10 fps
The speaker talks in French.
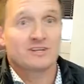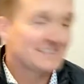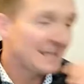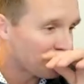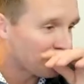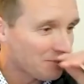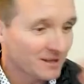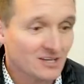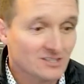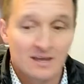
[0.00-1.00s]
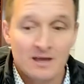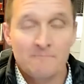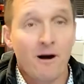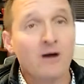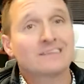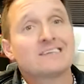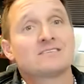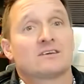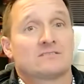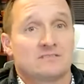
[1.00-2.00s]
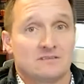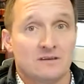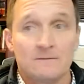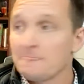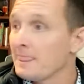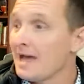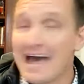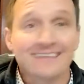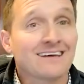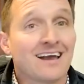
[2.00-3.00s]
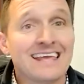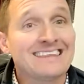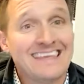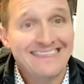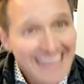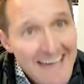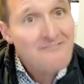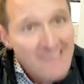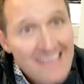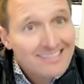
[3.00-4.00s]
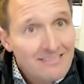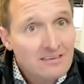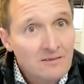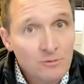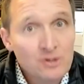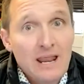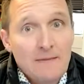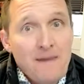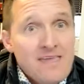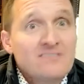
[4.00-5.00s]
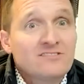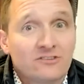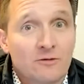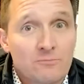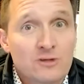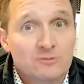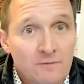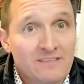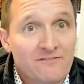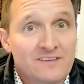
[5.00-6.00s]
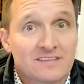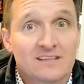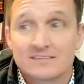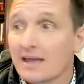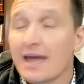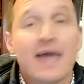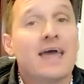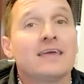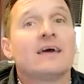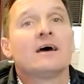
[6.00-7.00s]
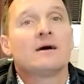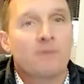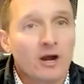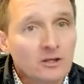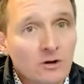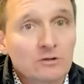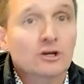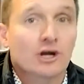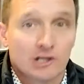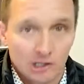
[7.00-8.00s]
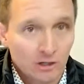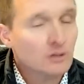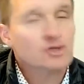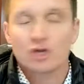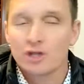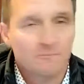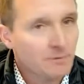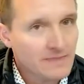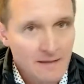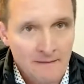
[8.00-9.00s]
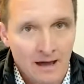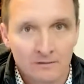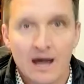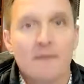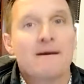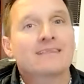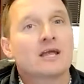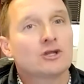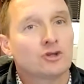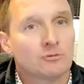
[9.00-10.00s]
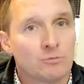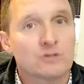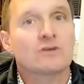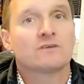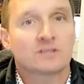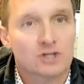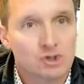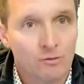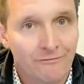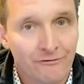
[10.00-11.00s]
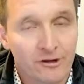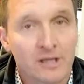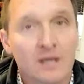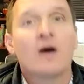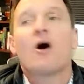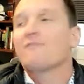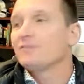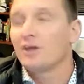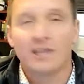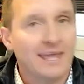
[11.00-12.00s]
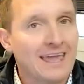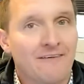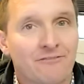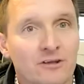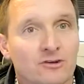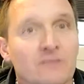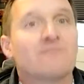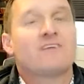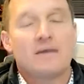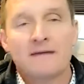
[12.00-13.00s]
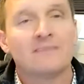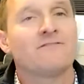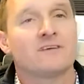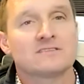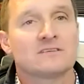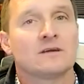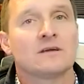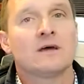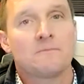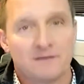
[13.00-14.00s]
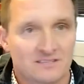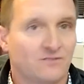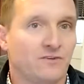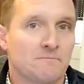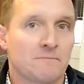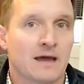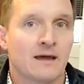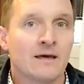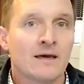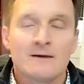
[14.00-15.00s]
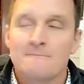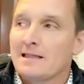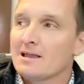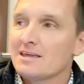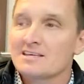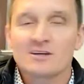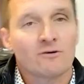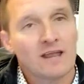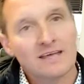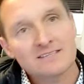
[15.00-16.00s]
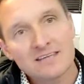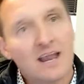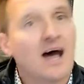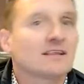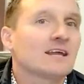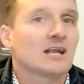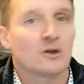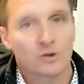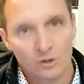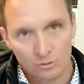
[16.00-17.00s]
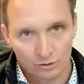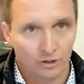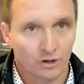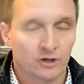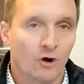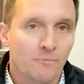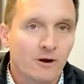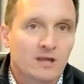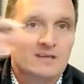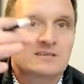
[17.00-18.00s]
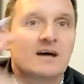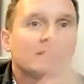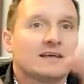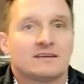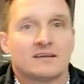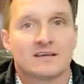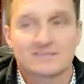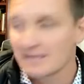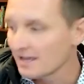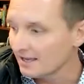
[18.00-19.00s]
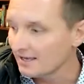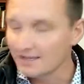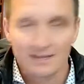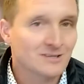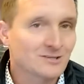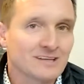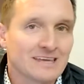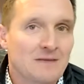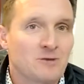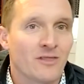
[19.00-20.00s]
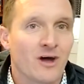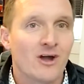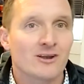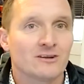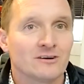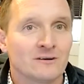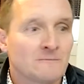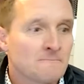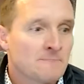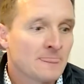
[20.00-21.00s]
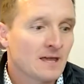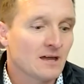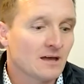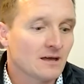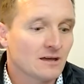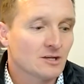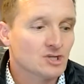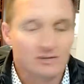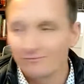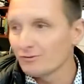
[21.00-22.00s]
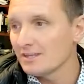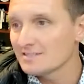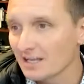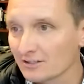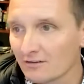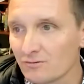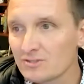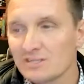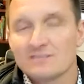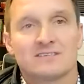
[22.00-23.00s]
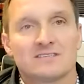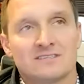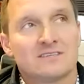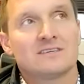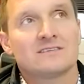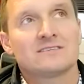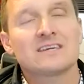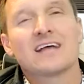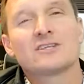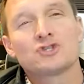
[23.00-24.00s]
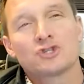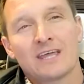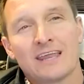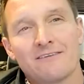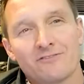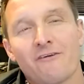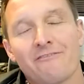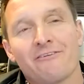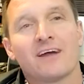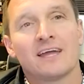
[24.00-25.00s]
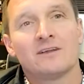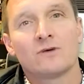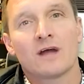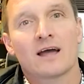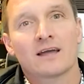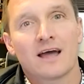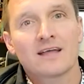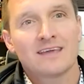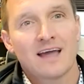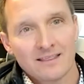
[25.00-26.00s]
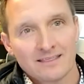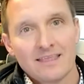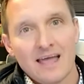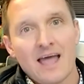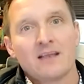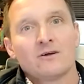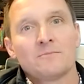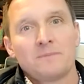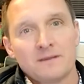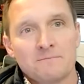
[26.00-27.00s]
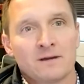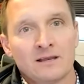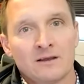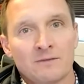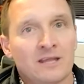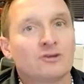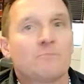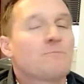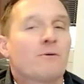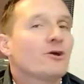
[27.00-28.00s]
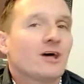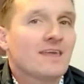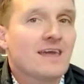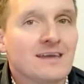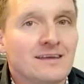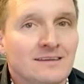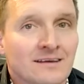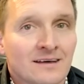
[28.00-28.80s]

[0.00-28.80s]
disais dans mon podcast, je dis, bon, t'es sorti. Attends-les des navettes. Moi, j'aurais payé les autobus aux manifestants en disant, hey, Parle ton truck là, je te donne pas d'amende, embarque dans l'autobus, on va te réchauffer, on va te donner un café, tout bien manifesté, pacifiquement. Mais là, ils ont laissé rentrer avec le gros truck, ils ont parké sans Tetris. Les, les, des camionneurs, là, euh, j'ai vu des entrevues. Tu sais, quand tu crèves de faim, ou quand, quand tu es en dedans, là, brimé, là, à moment tu n'as plus peur de rien